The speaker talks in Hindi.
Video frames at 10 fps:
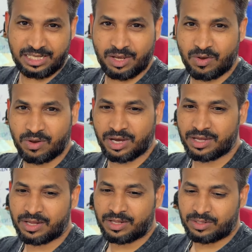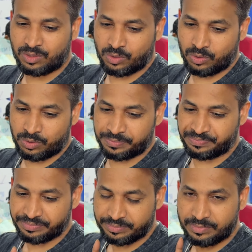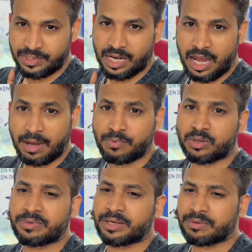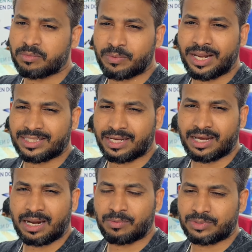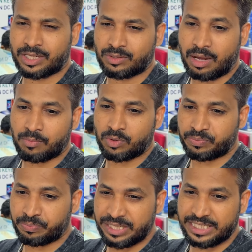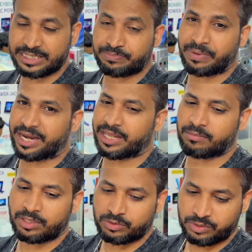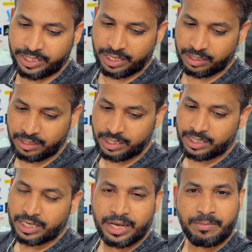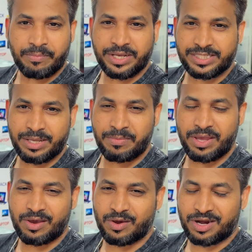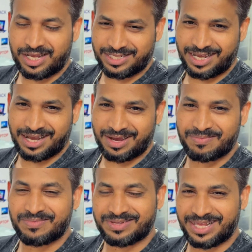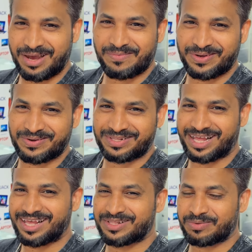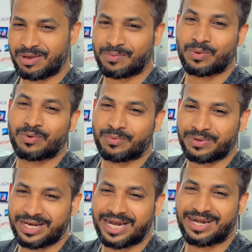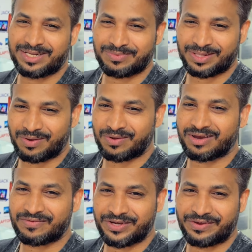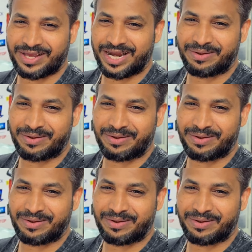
दिखाऊंगा तो आप लोग भी कभी मोबाइल ऐसा ख़राब होता है तो आप लोग प्लीज़ पैनिक मत होइएगा कम पैसे में और अच्छा काम यहाँ पर होता है तो मैं आपको प्रॉपरली एड्रेस बताऊँगा वीडियो के एंड